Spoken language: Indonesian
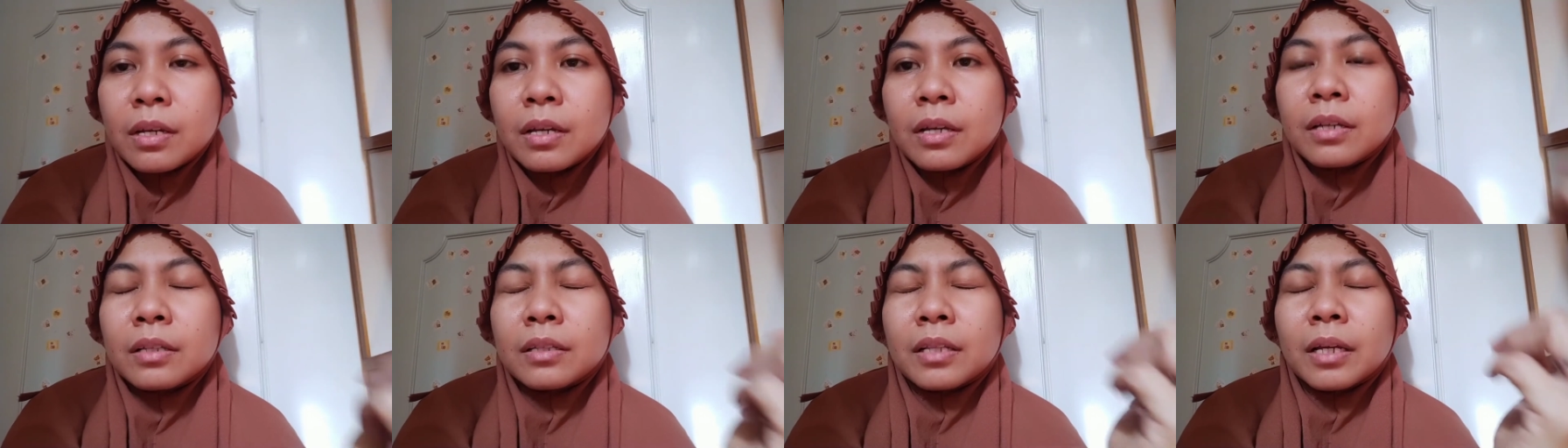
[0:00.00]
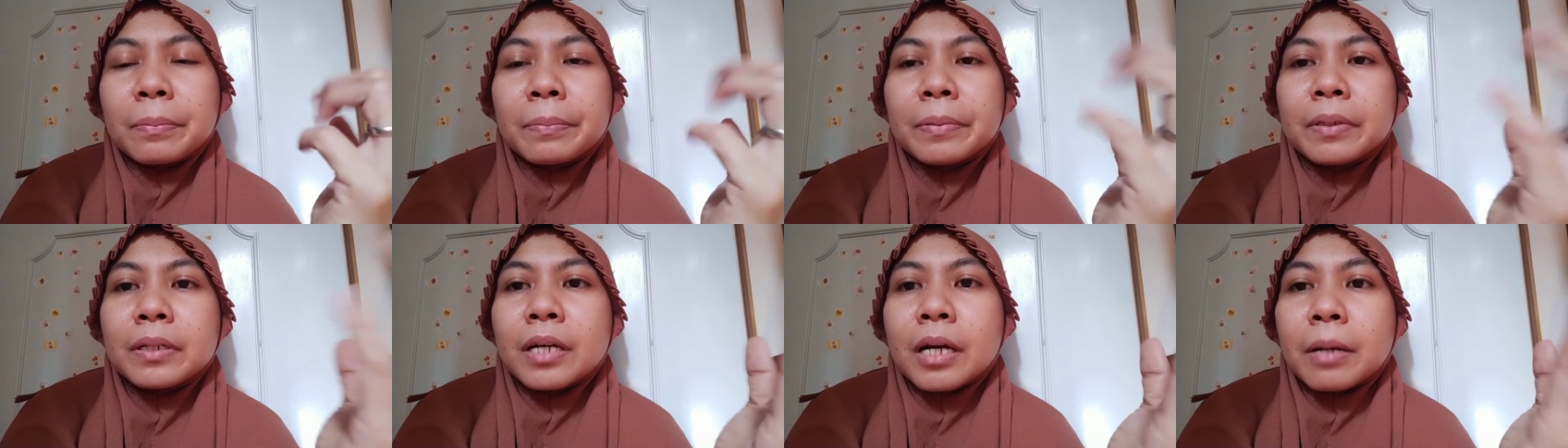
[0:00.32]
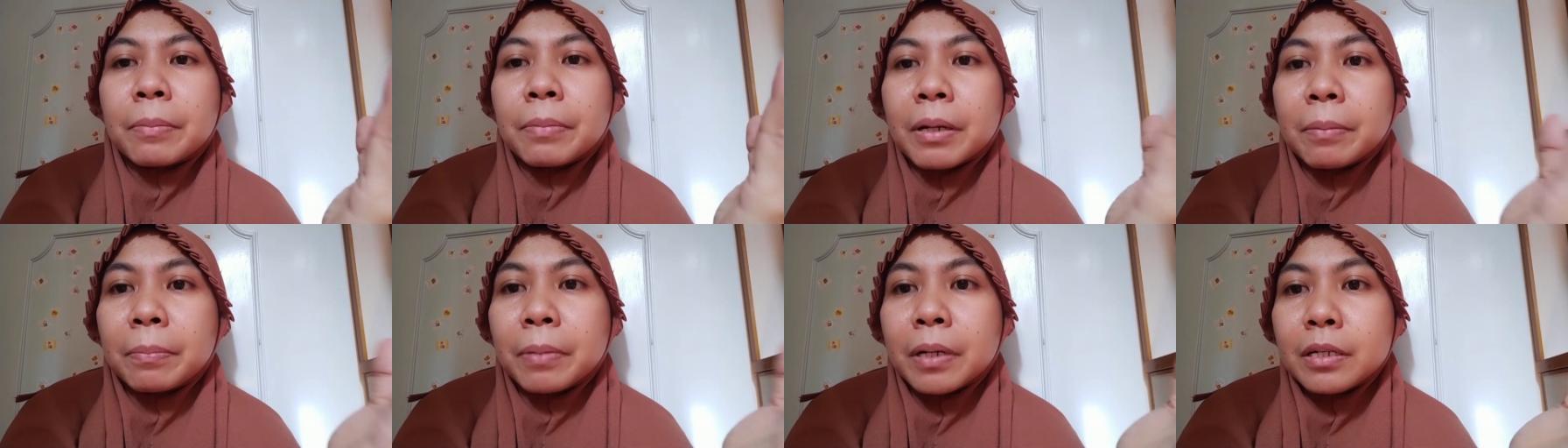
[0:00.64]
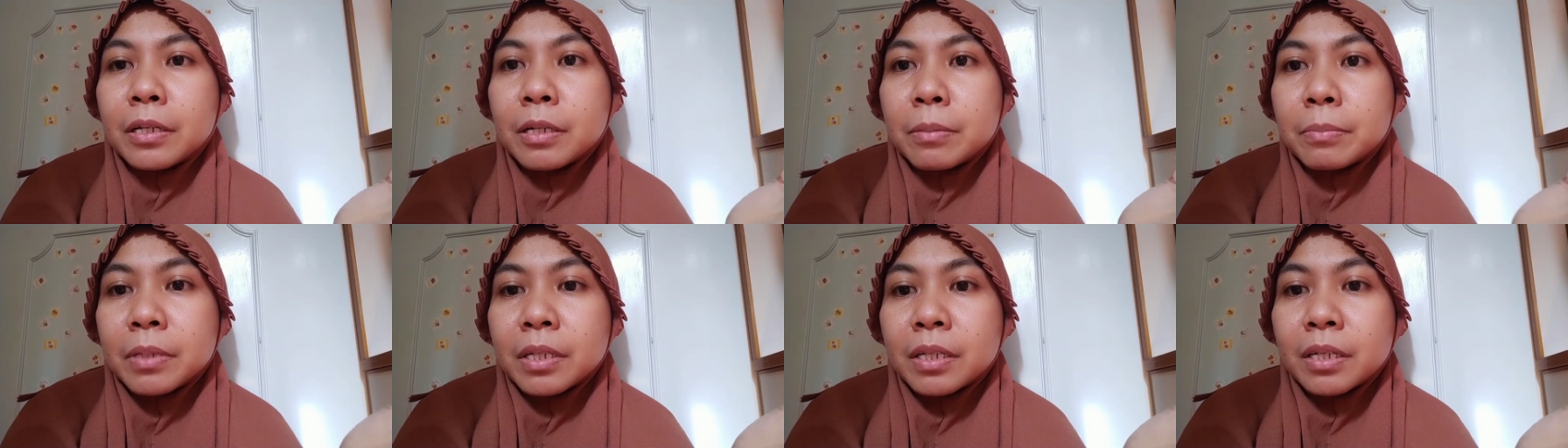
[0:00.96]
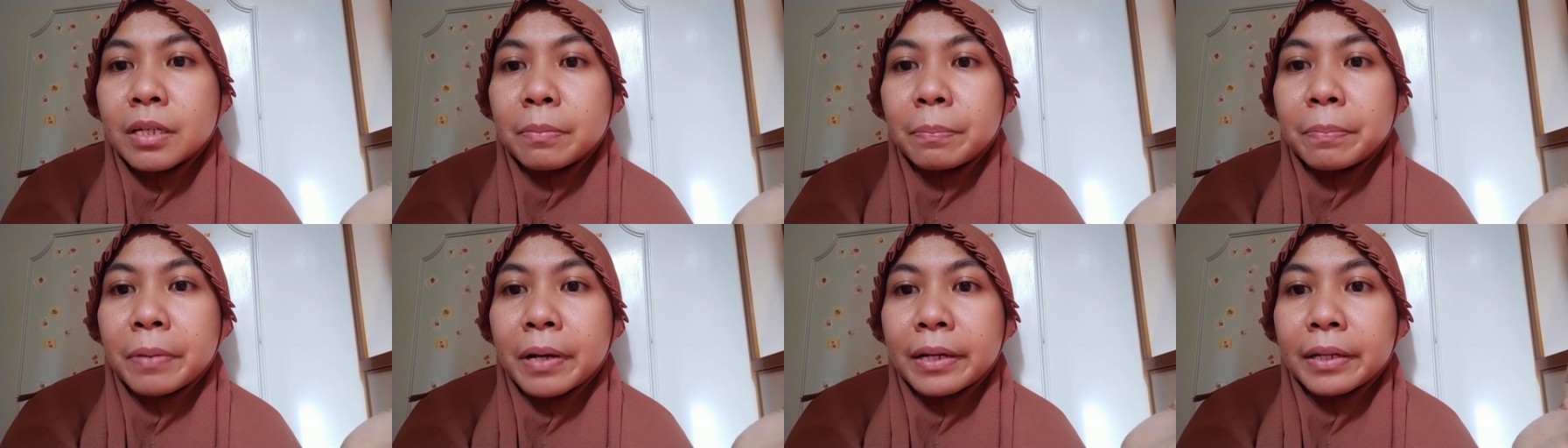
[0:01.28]
tapi nggak apa-apa demi
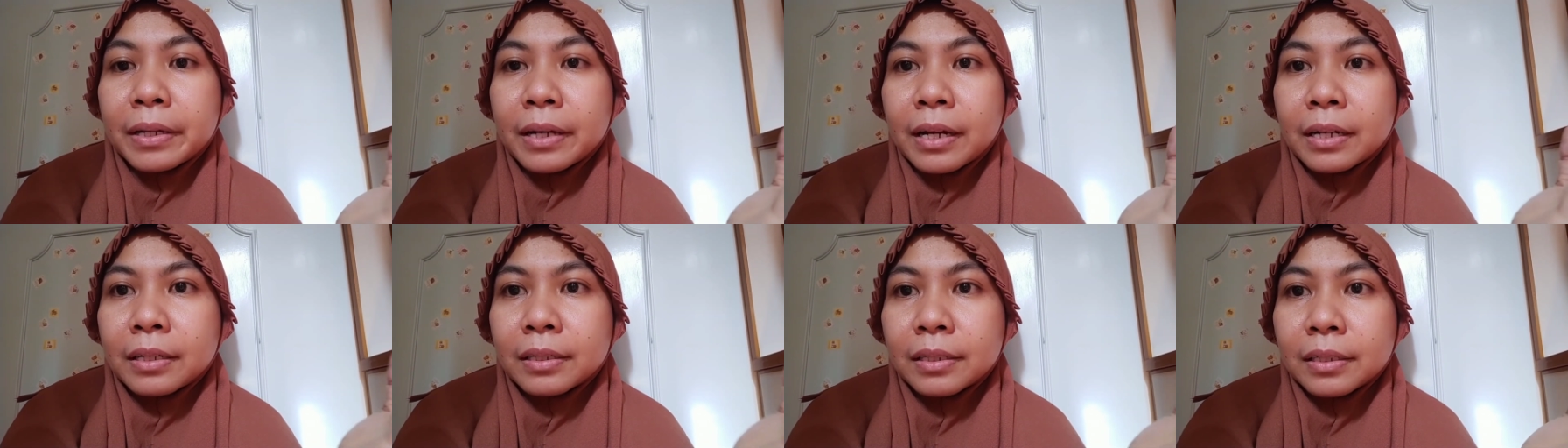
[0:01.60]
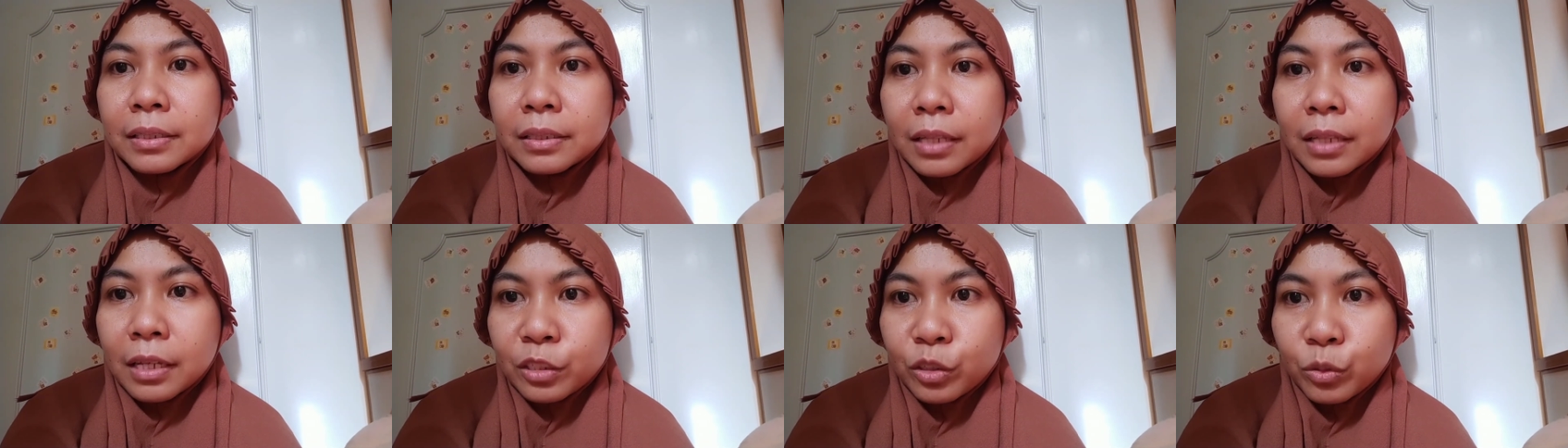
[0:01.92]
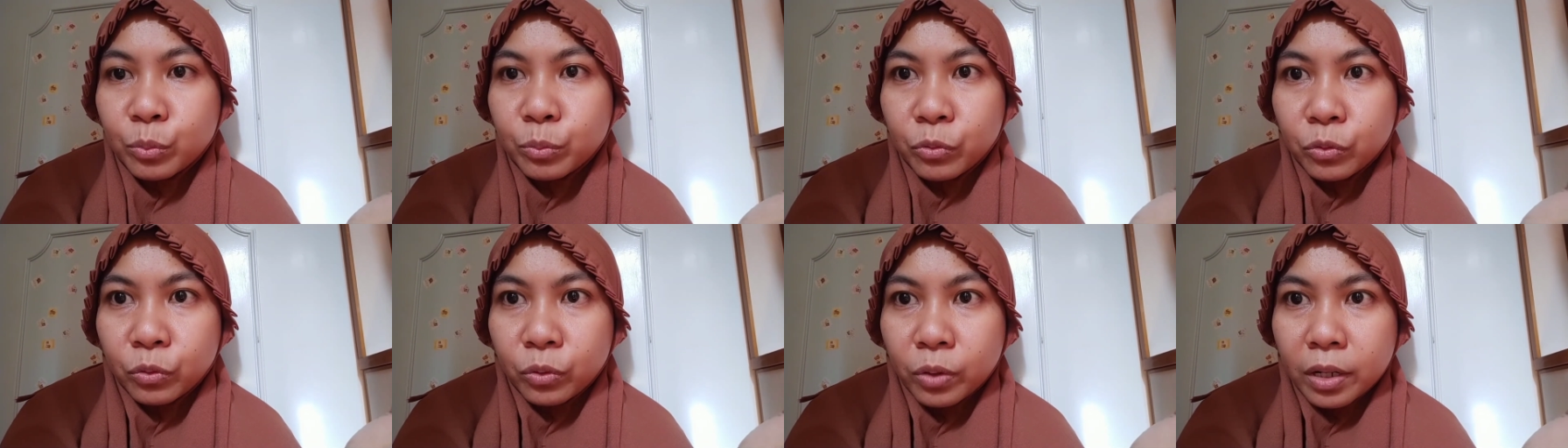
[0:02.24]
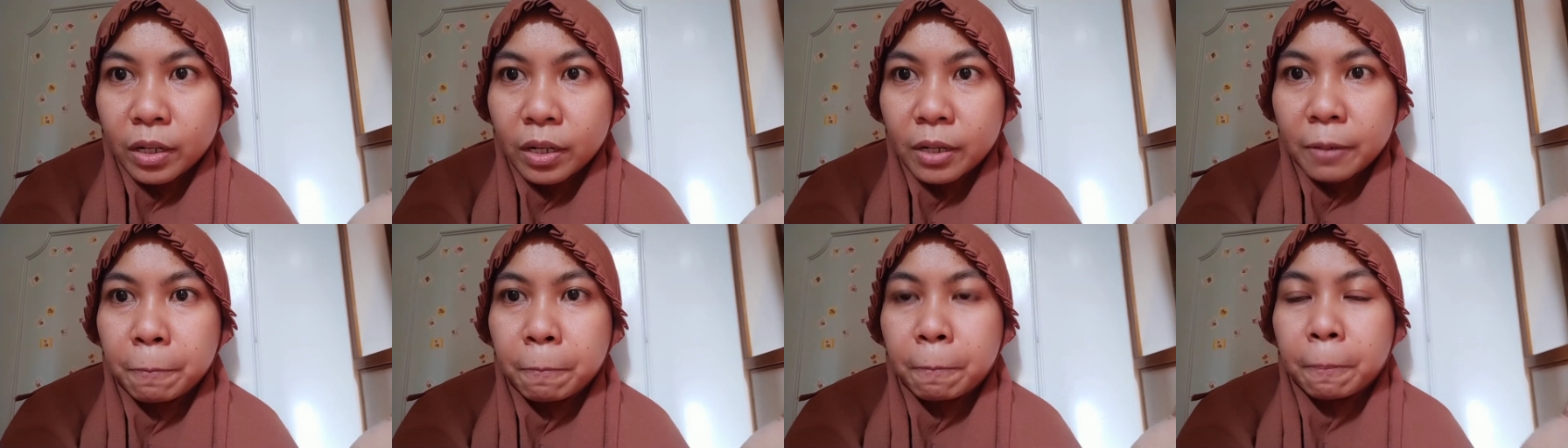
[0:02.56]
kebaikan kita semua